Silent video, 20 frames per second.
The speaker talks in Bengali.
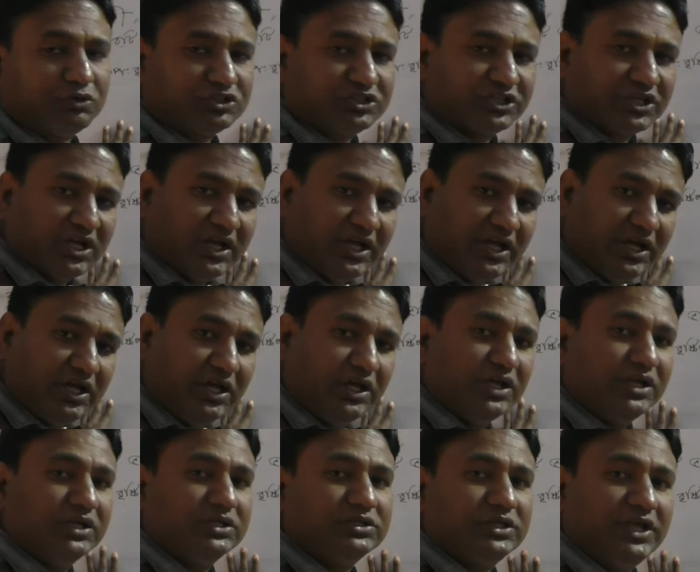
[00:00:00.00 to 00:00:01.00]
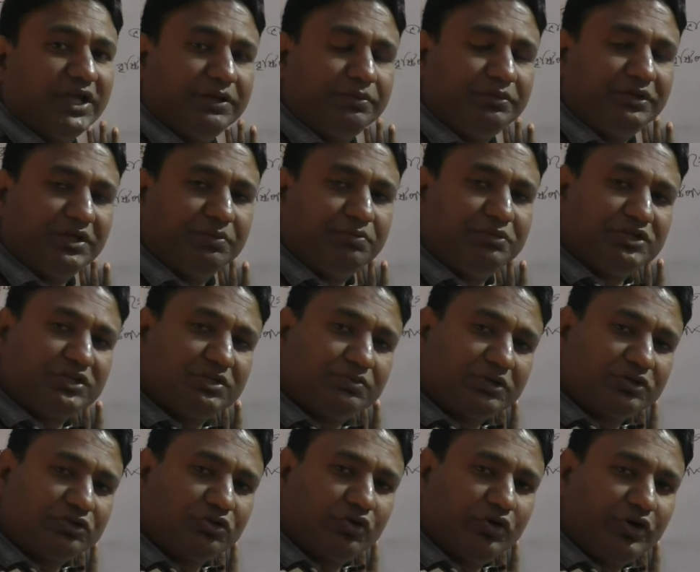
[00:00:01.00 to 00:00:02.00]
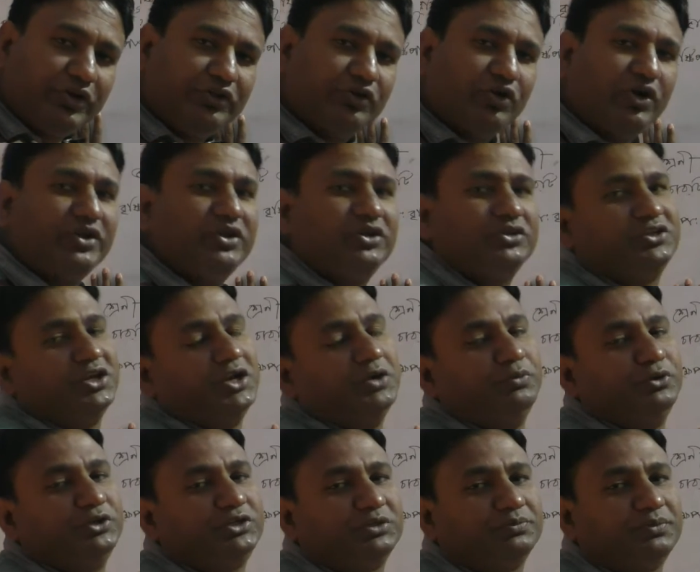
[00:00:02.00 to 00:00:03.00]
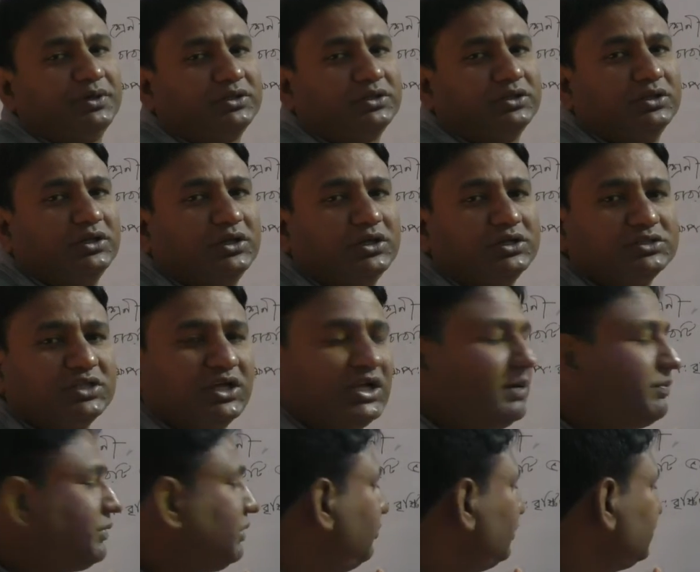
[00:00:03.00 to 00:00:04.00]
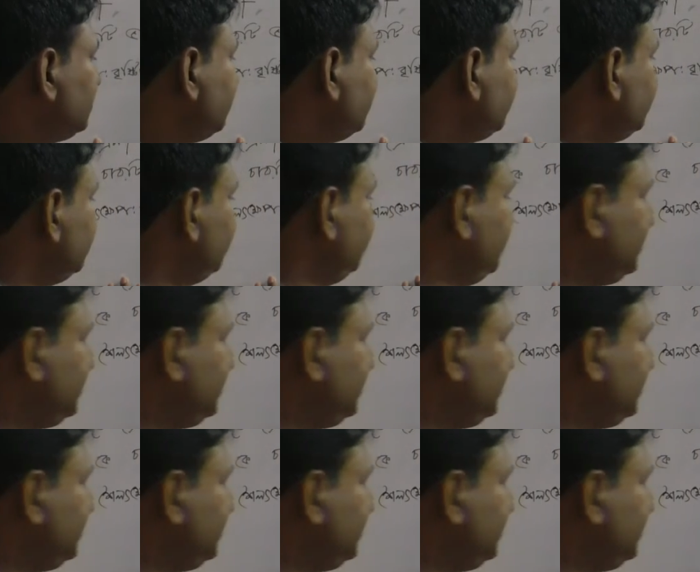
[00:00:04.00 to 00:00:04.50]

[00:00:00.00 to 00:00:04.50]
বর্ষাকালে এই যে বৃষ্টিপাত সংঘটিত হয় সেই বৃষ্টিপাত তাহলে আমরা বলতে পারছি যে